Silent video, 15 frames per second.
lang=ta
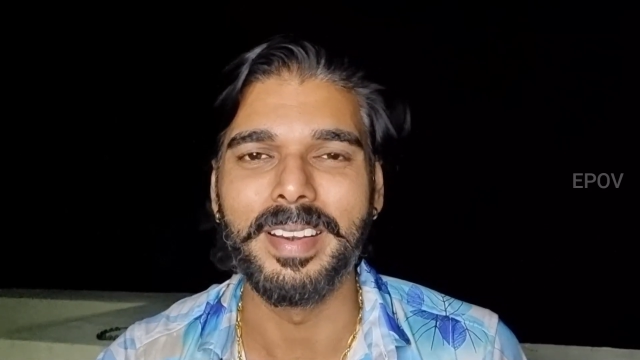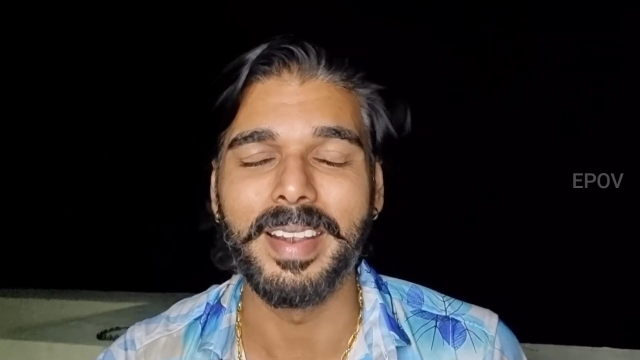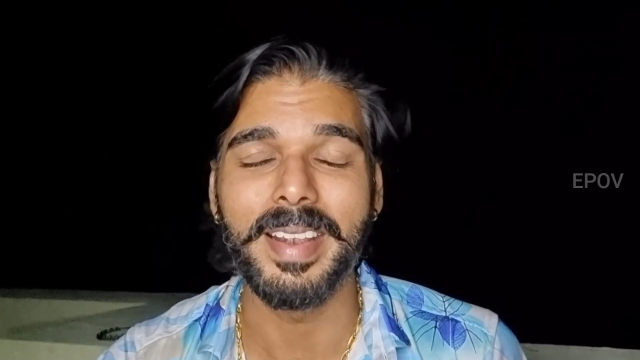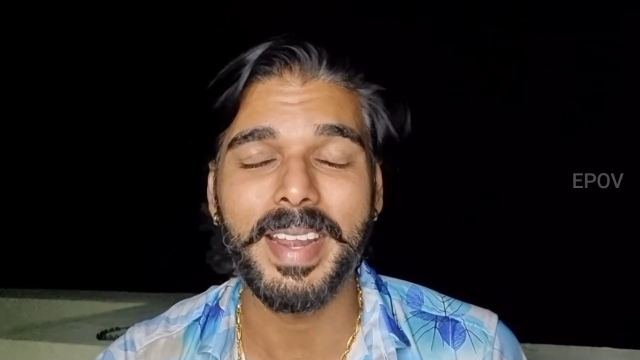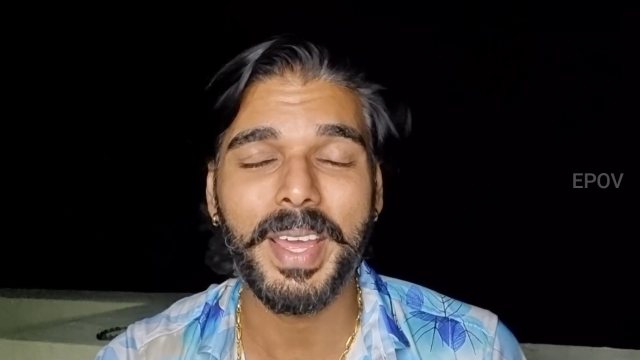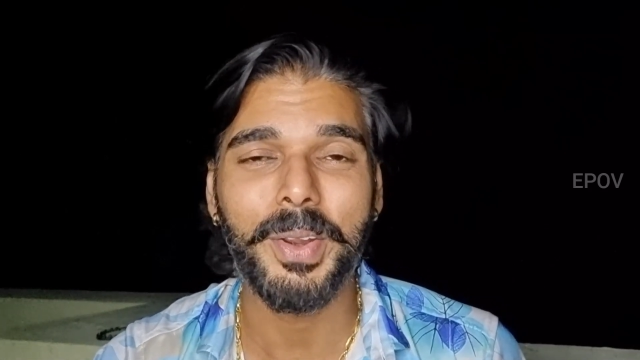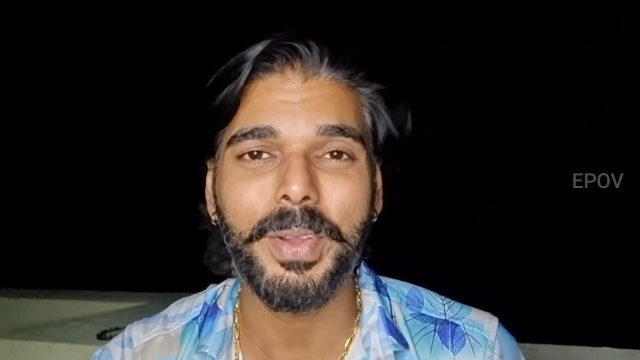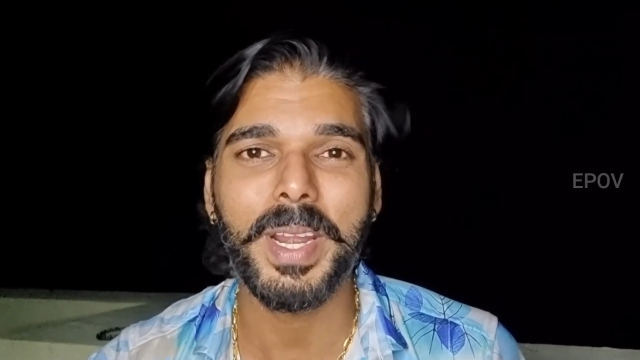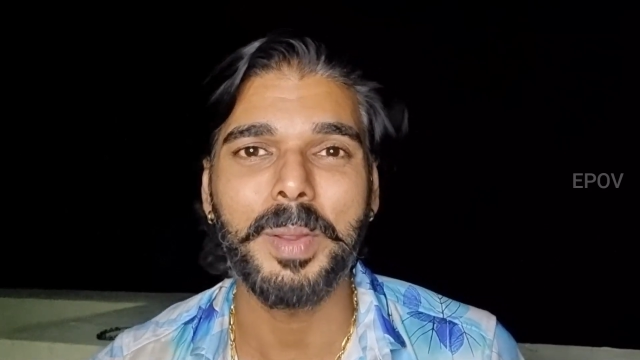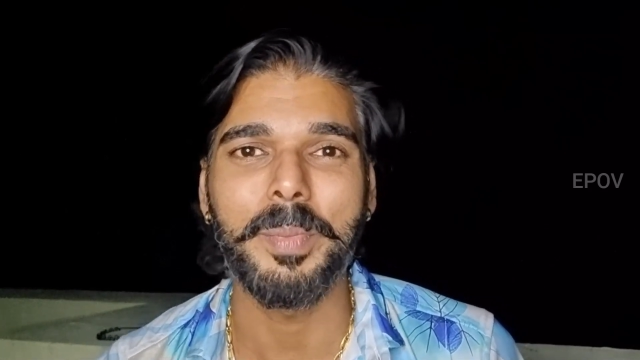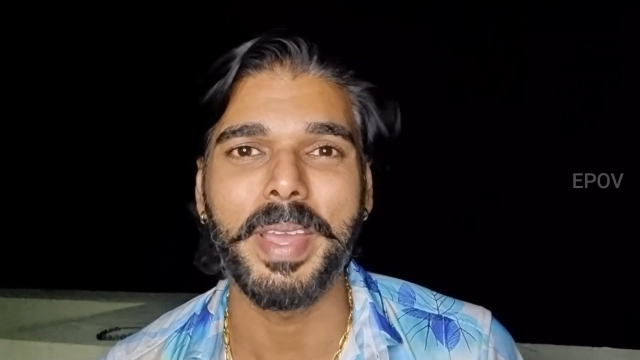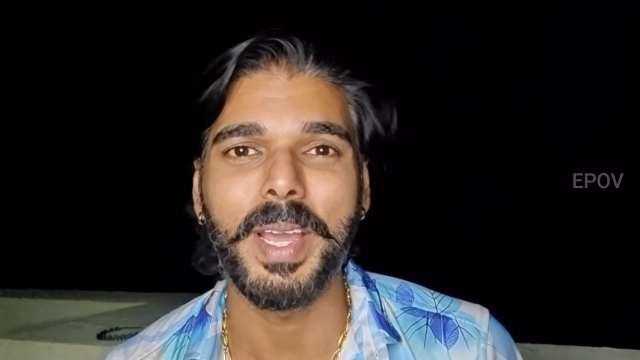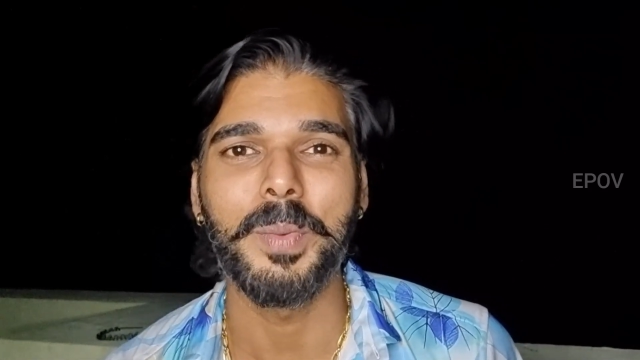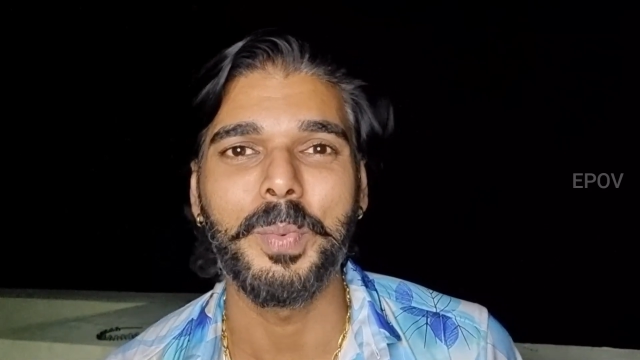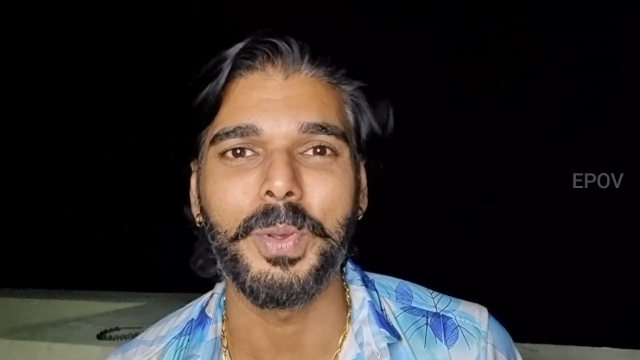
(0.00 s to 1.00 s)
ரெண்டாயிரம் ரூபாய்க்கு
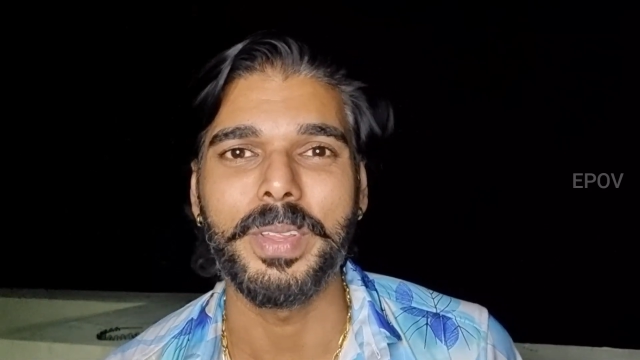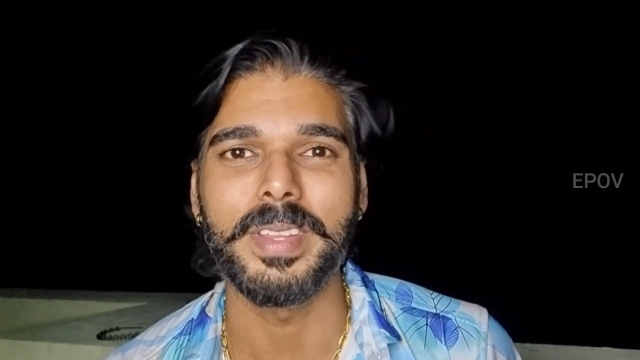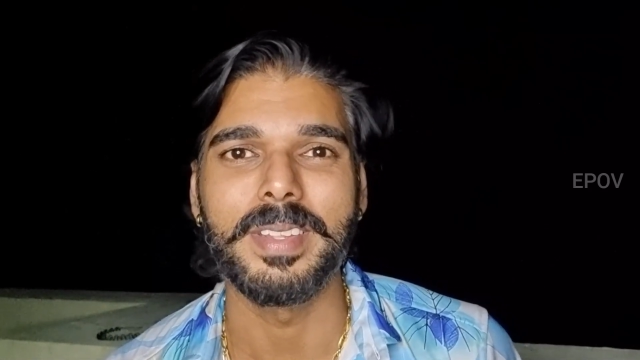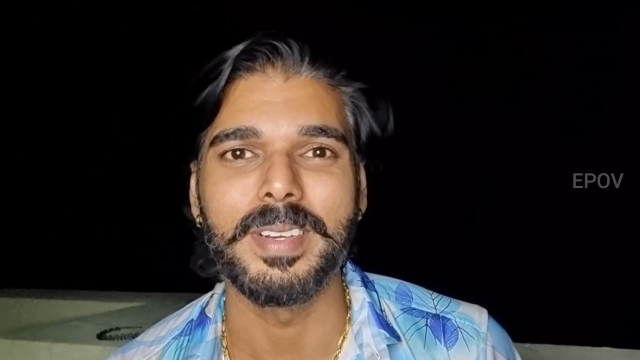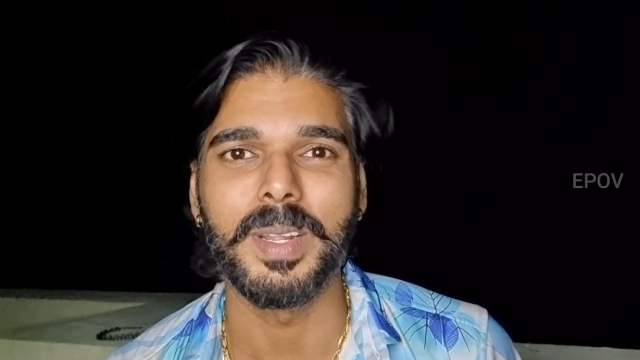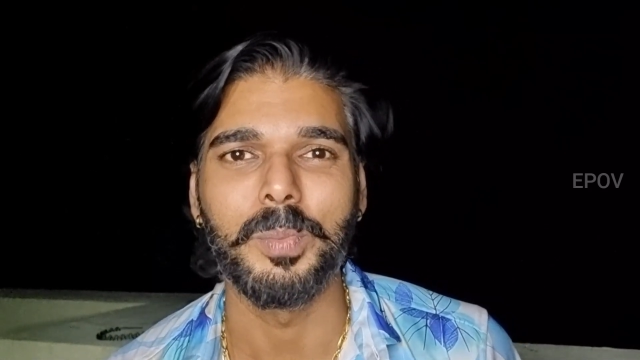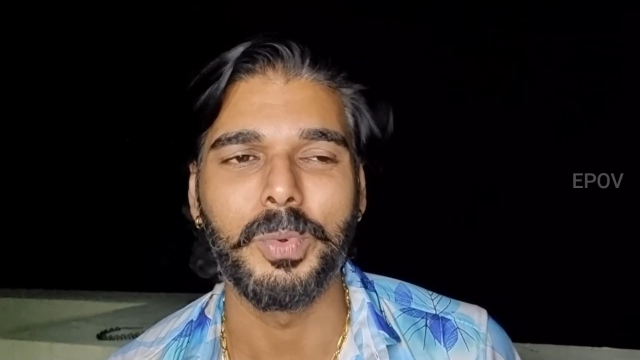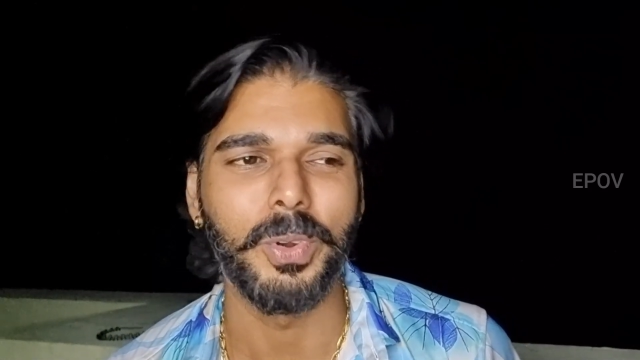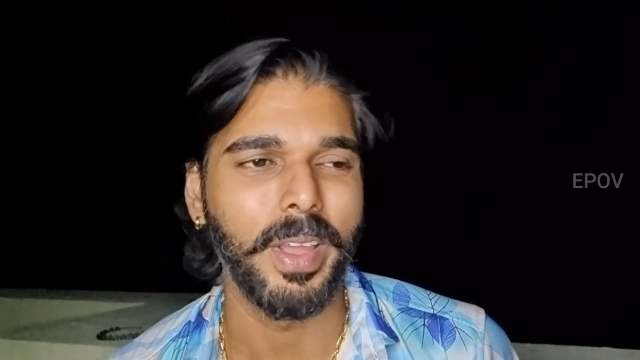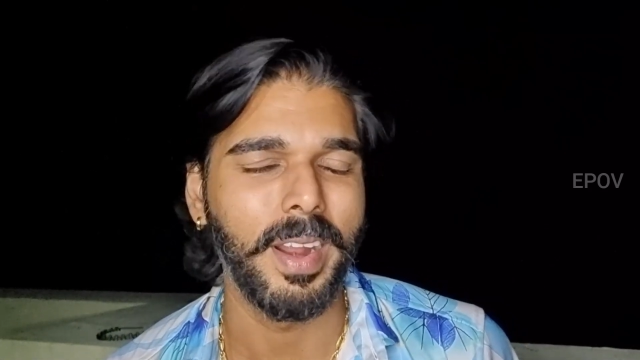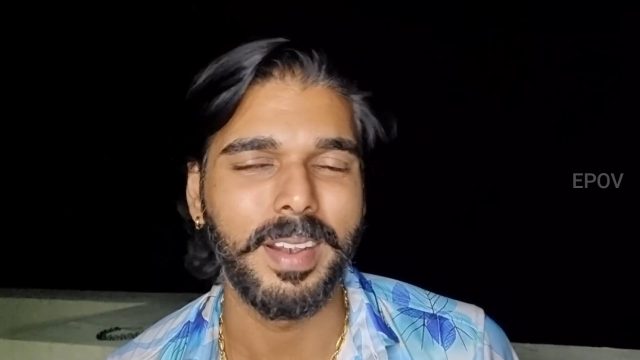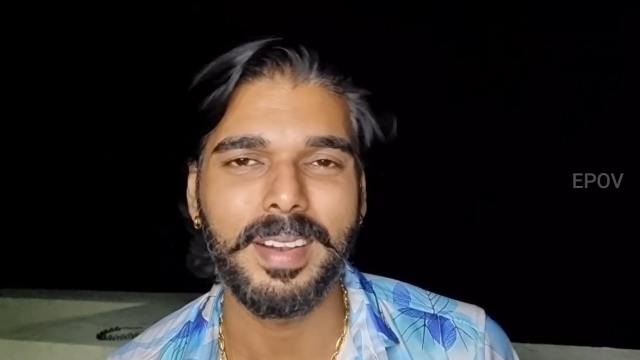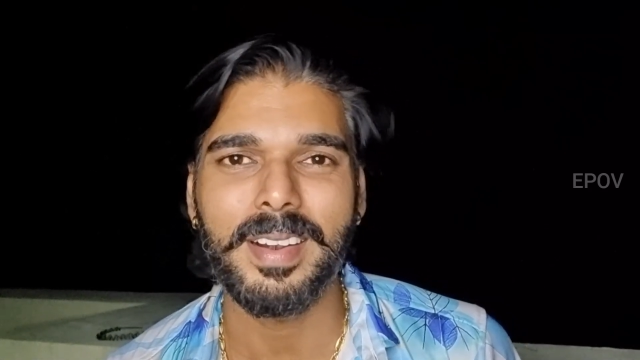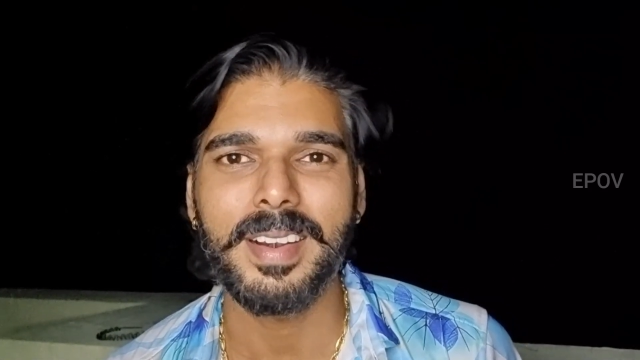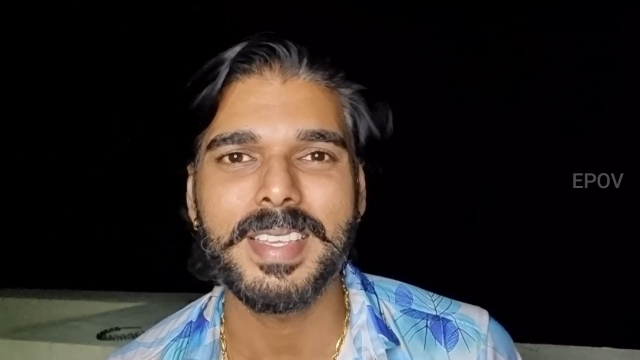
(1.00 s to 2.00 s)
நம்ம எங்கே போகிறது நம்மளுடைய
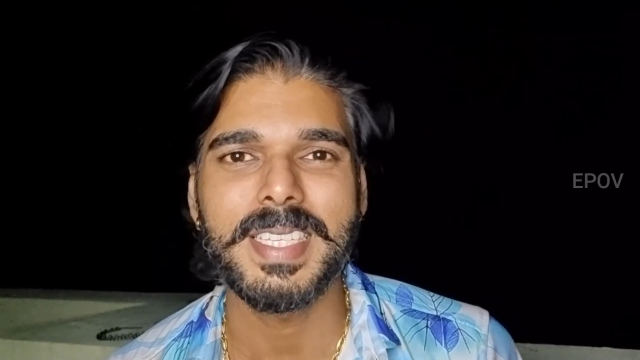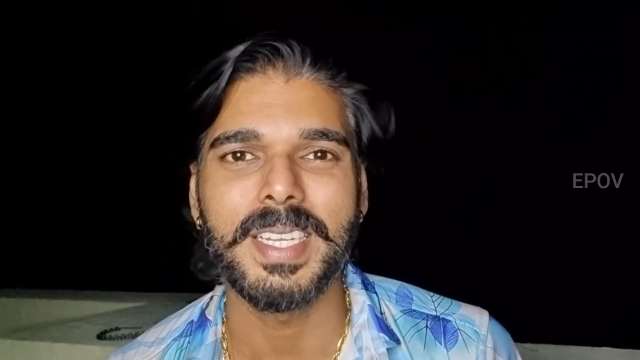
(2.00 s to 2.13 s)
அன்றாட